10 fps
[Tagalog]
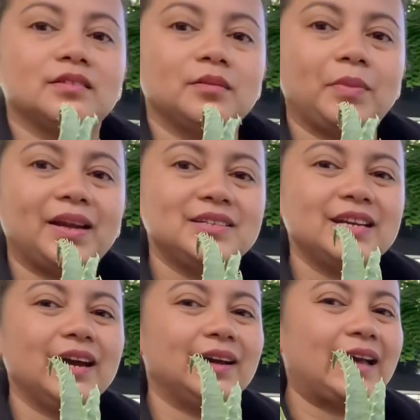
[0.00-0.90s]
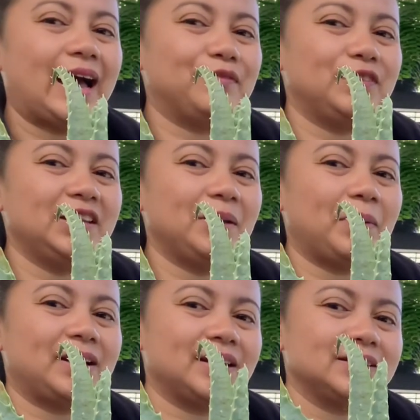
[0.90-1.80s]
para siyang agave na
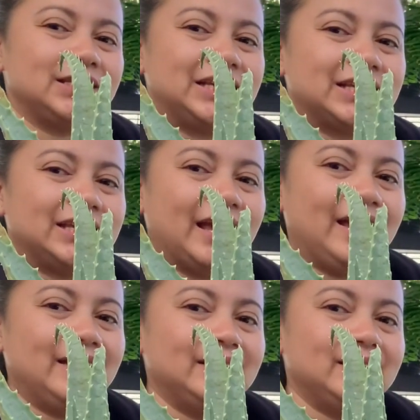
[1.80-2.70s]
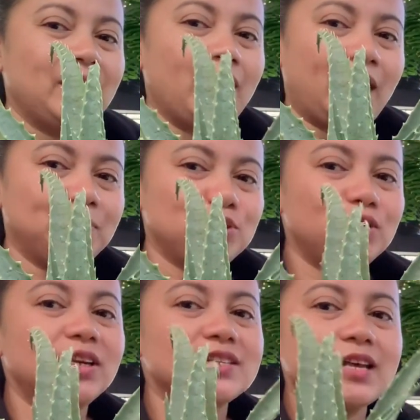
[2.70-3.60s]
parang dikya. I'm
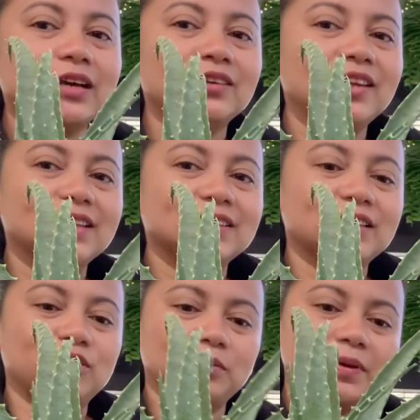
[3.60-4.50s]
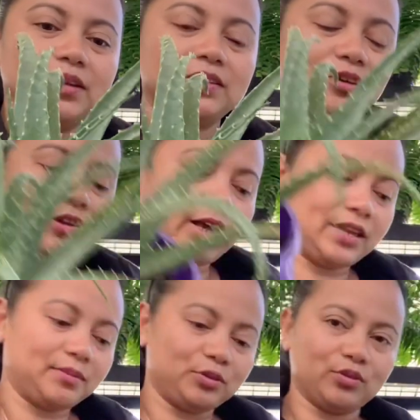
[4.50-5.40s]
sure na succulent ito, pero hindi ko lang
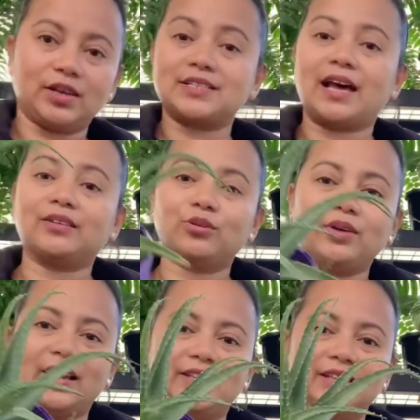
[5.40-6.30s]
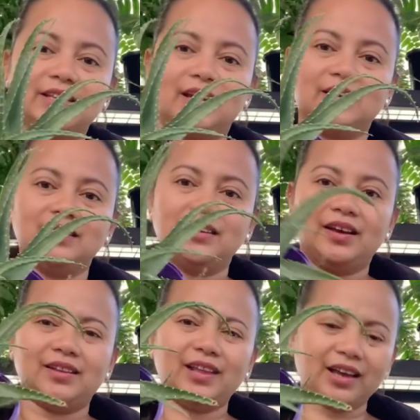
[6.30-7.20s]
alam yung eksaktong ID niya.
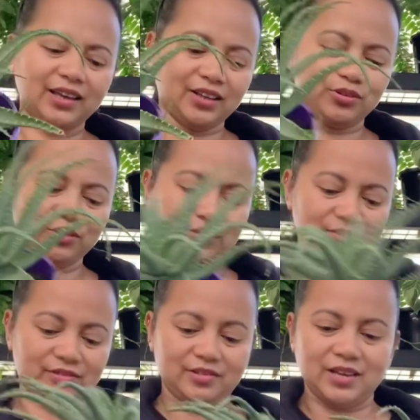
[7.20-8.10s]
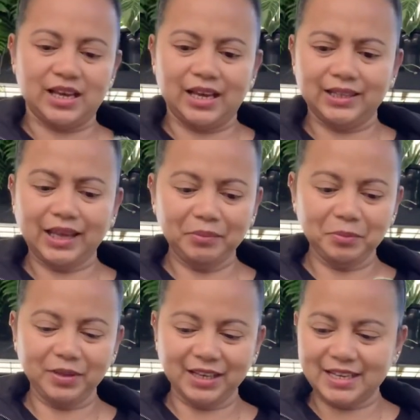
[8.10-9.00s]
Ang laki ano? Ang daming
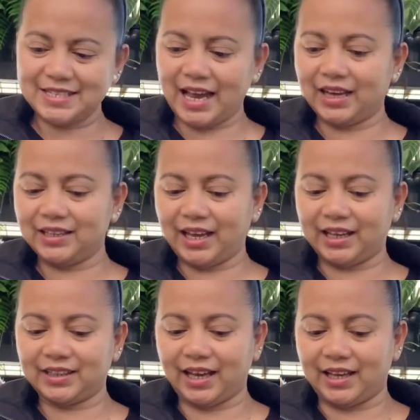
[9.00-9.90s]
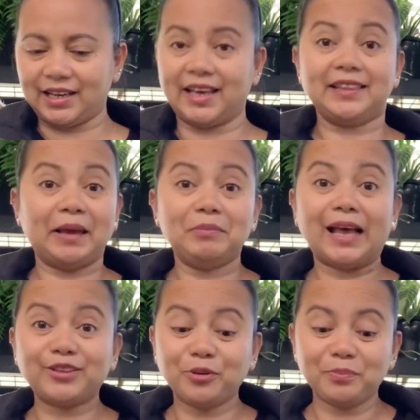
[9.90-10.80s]
binigay sa akin ni Ate Ana. And I'm
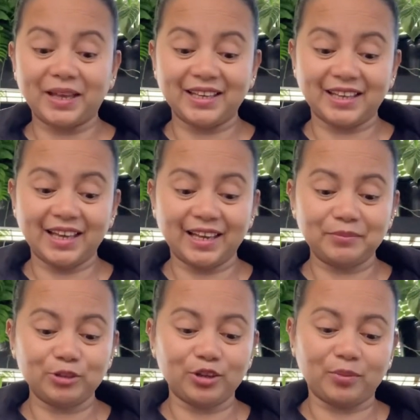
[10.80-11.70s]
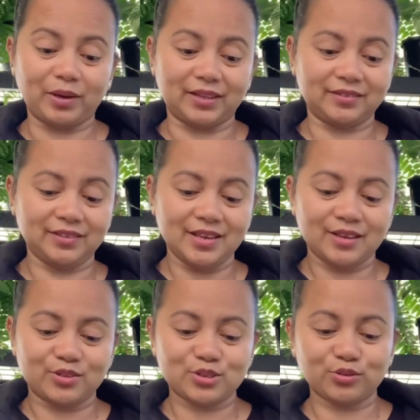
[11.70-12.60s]
not complaining, alam niyo naman.
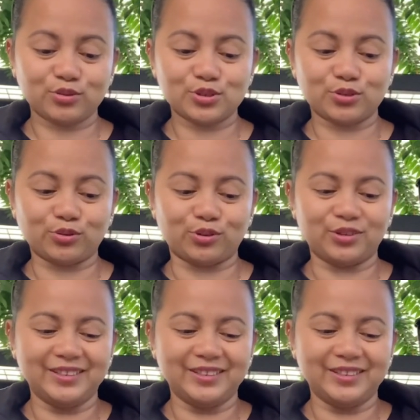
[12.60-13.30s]
Gustong gusto ko.